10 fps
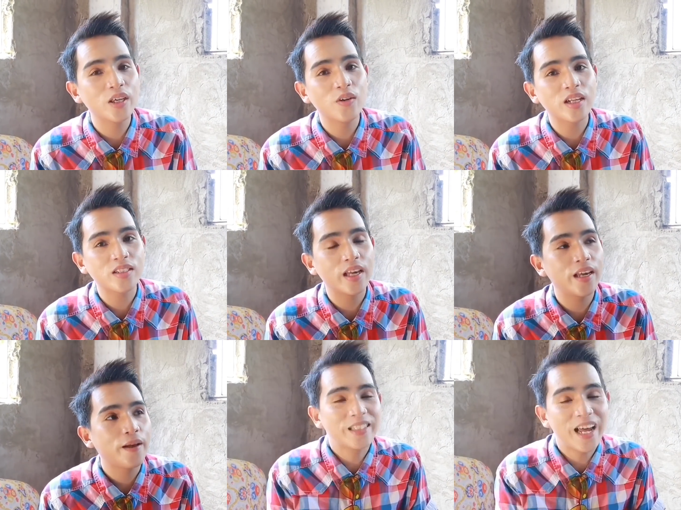kayo
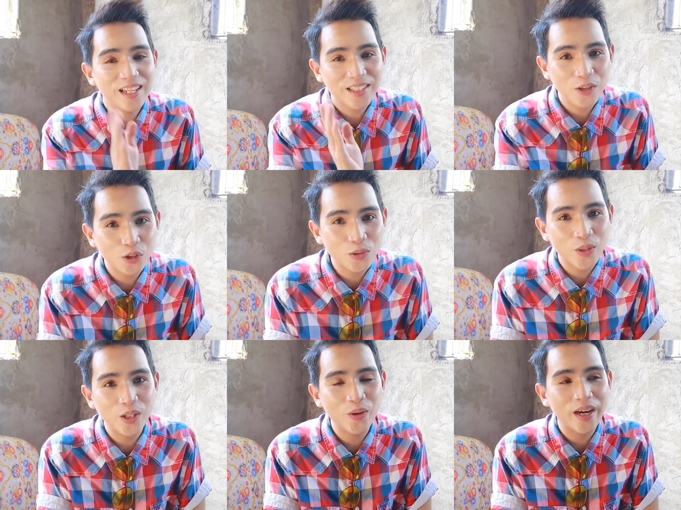kasi dahil sa YouTube
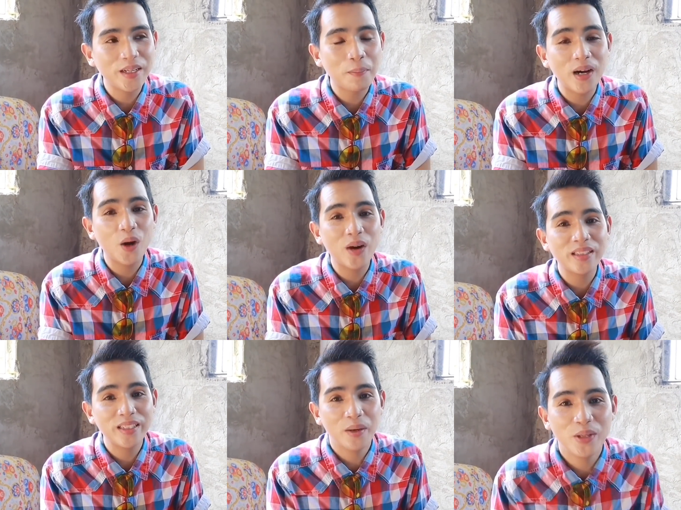sweldo ay napagawa
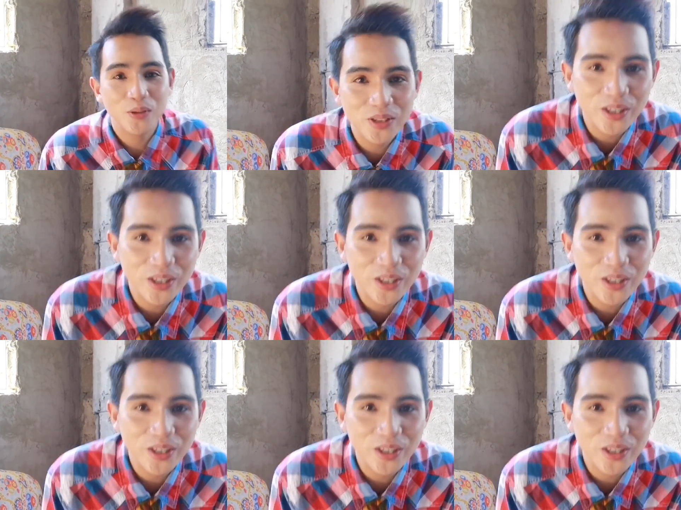din namin yung